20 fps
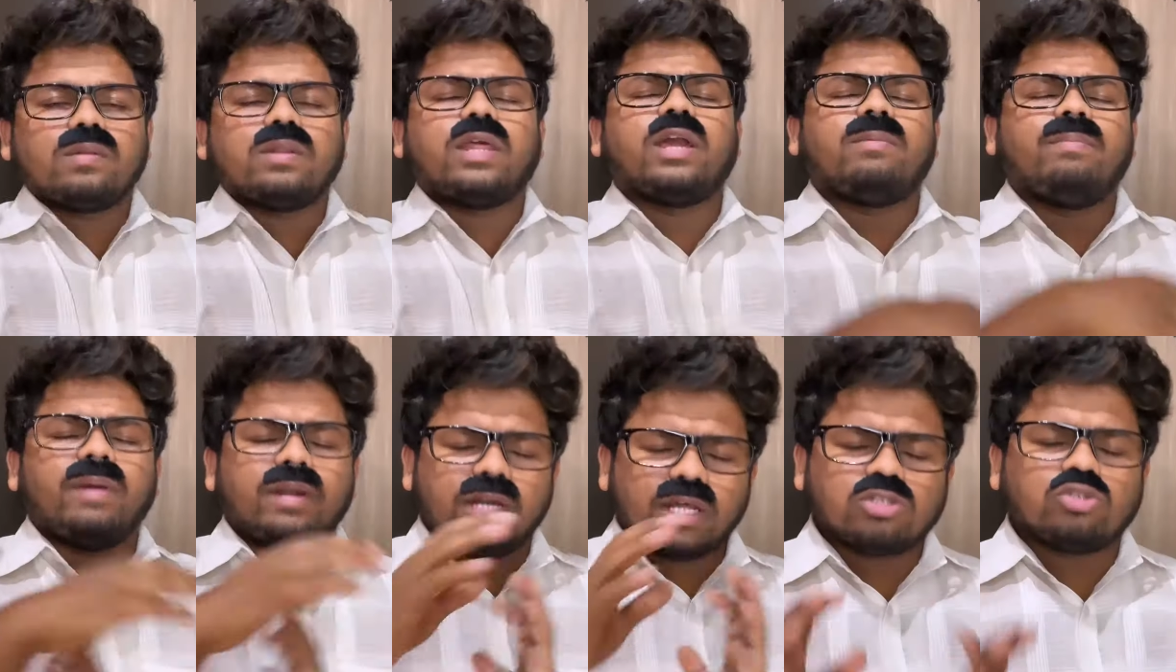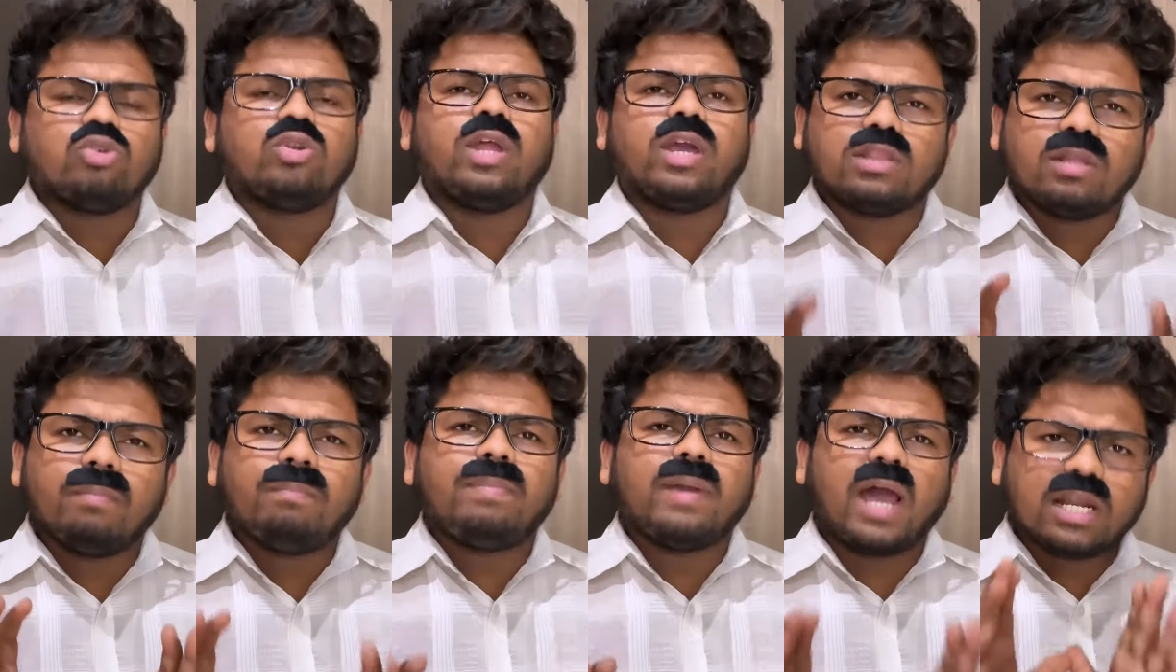देख बेटा सुन
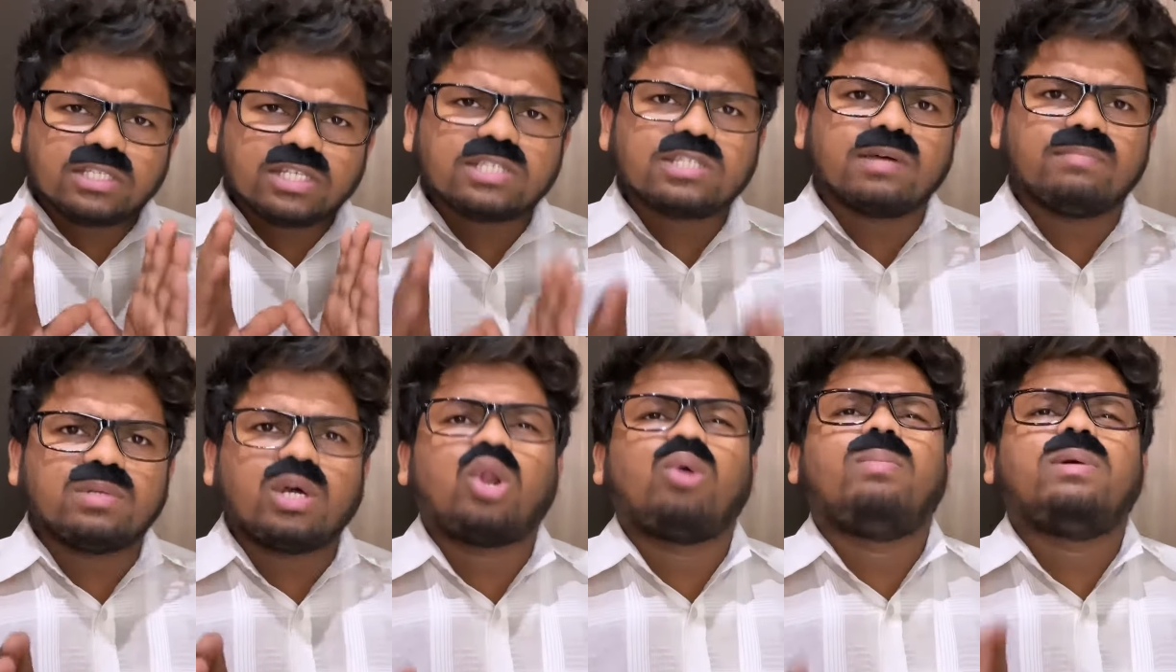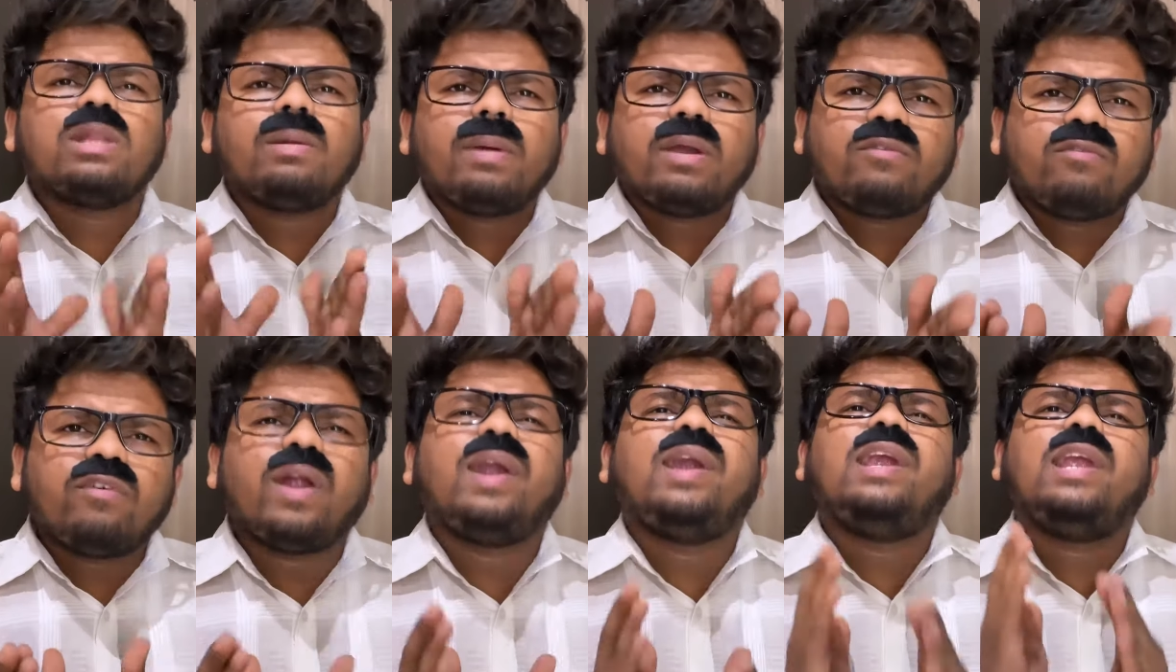एकदम प्यार से समझा रहा हूँ मतलब एक
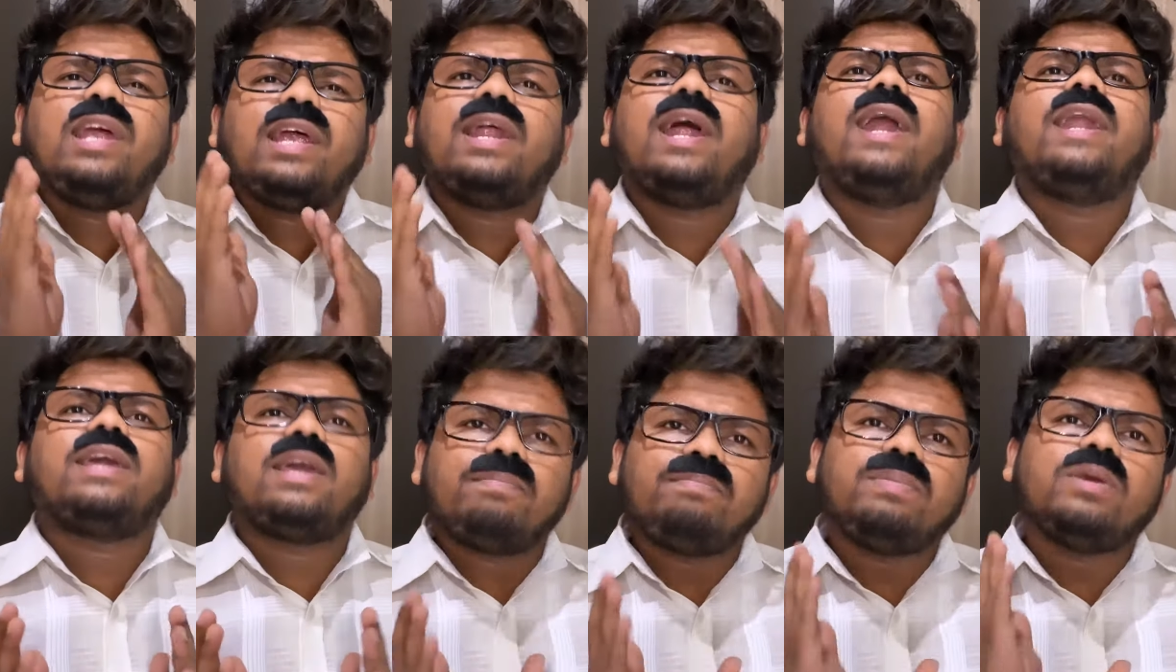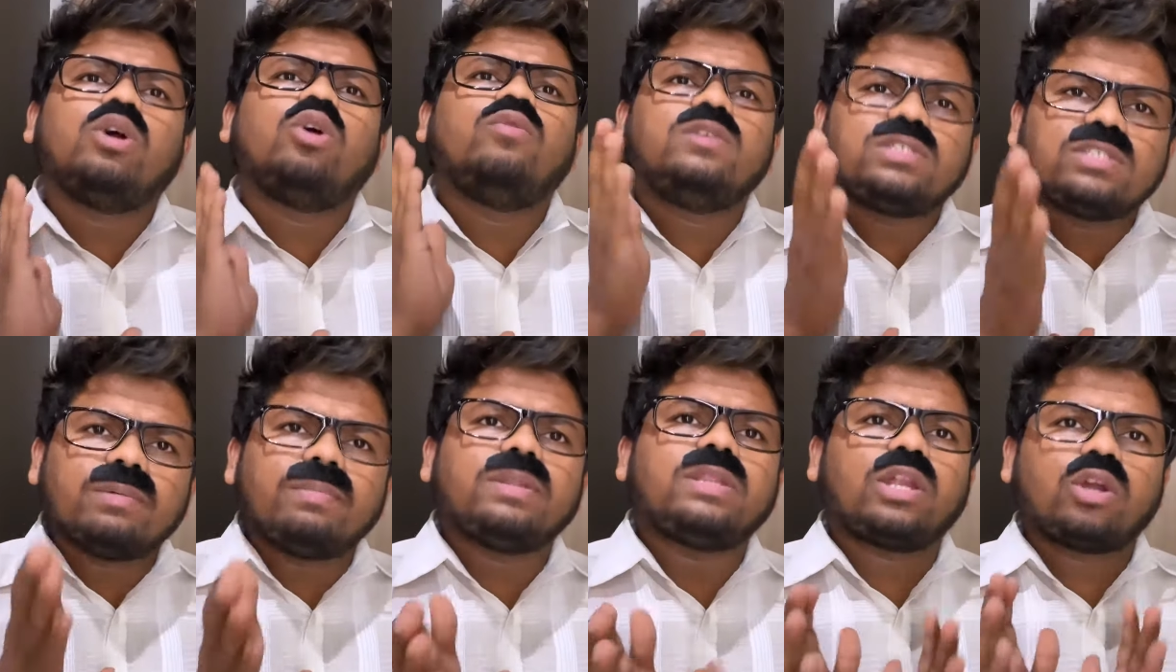फ्रेंडली डैड के पीओवी
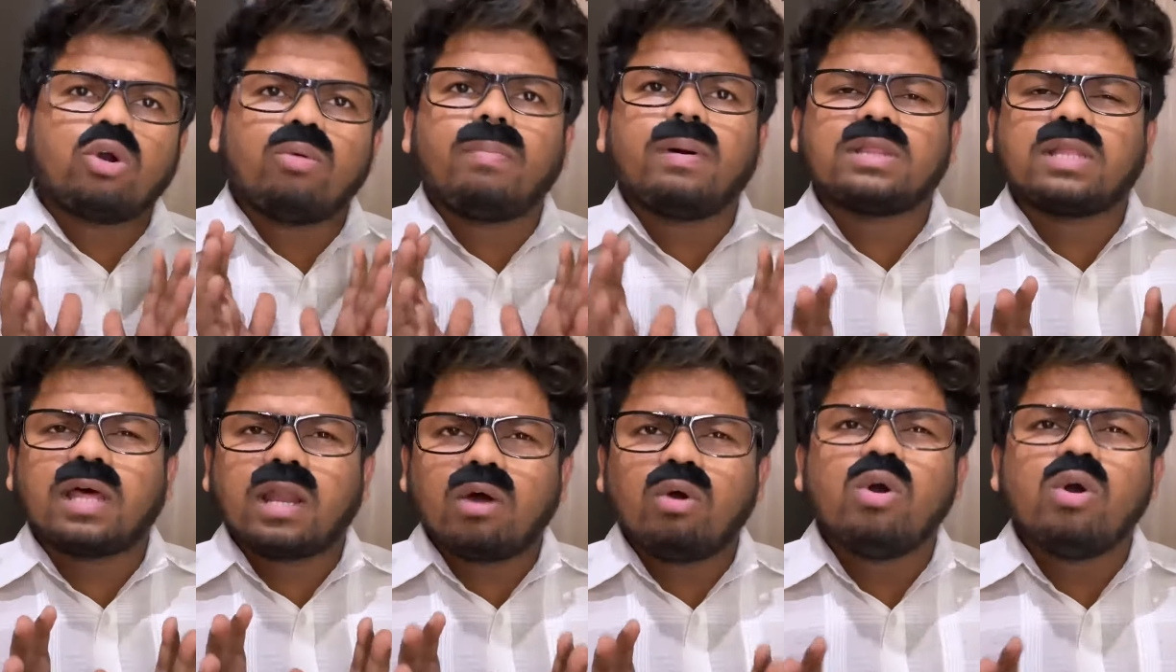से मैं तेरे को बता रहा